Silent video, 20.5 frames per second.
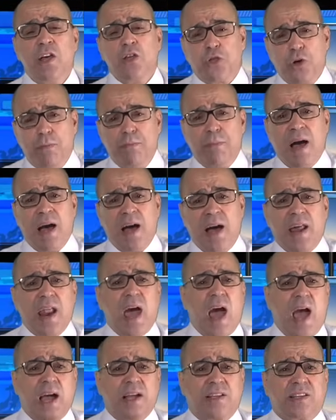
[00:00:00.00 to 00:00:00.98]
ثم
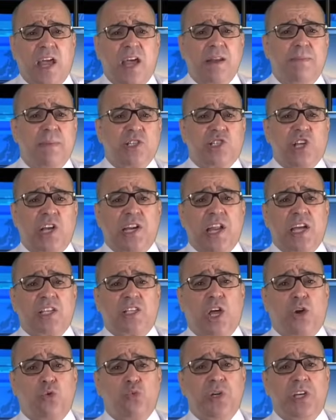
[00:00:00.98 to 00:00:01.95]
راحت المجلة
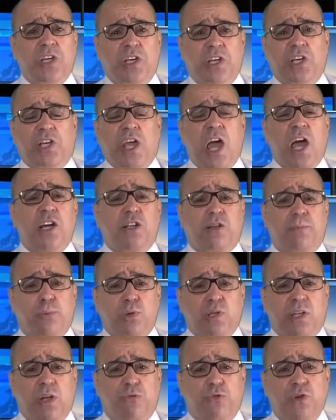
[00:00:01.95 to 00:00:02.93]
تروي حكاية
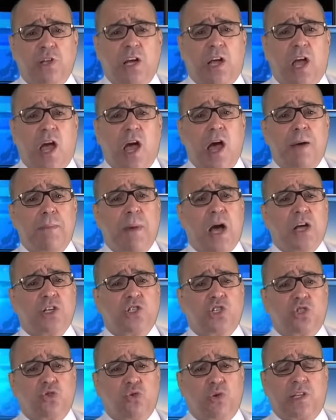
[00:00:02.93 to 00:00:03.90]
بوتفليقة مع
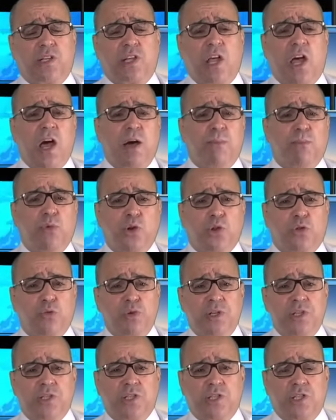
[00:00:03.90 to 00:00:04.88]
السلطة منذ
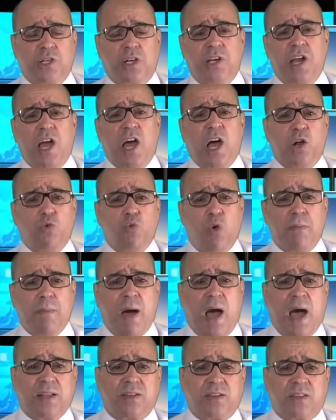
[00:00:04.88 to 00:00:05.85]
الاستقلال
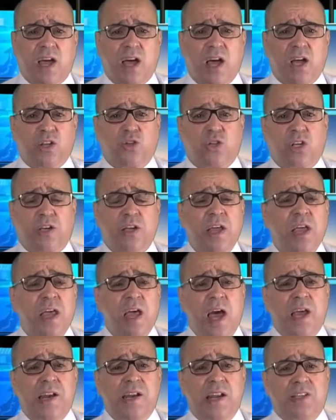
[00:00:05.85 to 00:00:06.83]
والمحطات
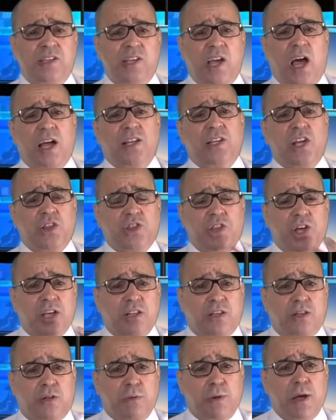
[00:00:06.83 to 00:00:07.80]
التي
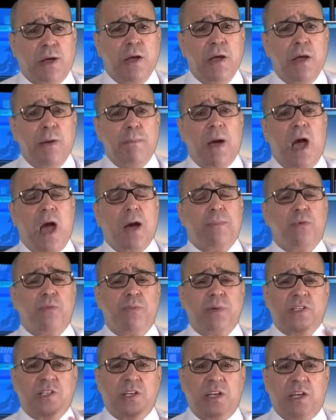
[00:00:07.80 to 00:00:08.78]
حدثت مع
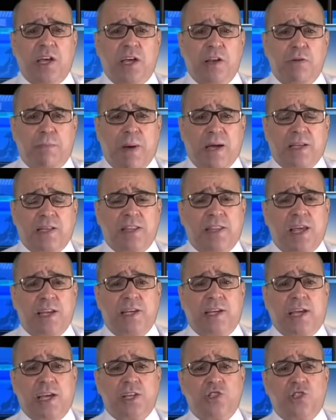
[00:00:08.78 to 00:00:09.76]
بومدين بعد
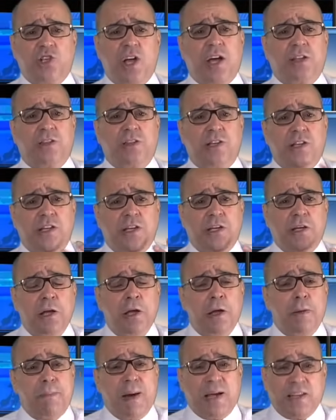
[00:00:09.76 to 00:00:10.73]
ذلك الشاذلي
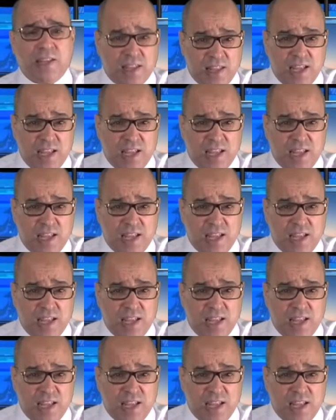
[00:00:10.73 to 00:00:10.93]
بعد